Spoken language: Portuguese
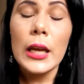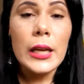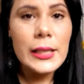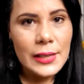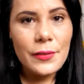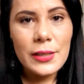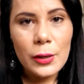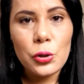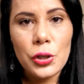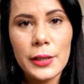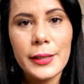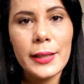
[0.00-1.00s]
E se você
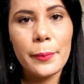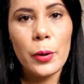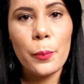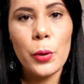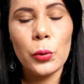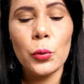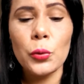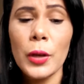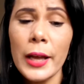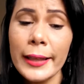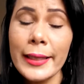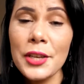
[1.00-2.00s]
utiliza também o produto,
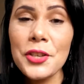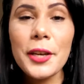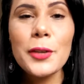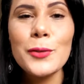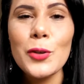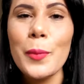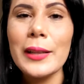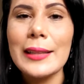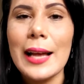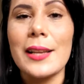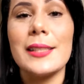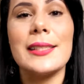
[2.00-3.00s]
deixa aqui nos comentários as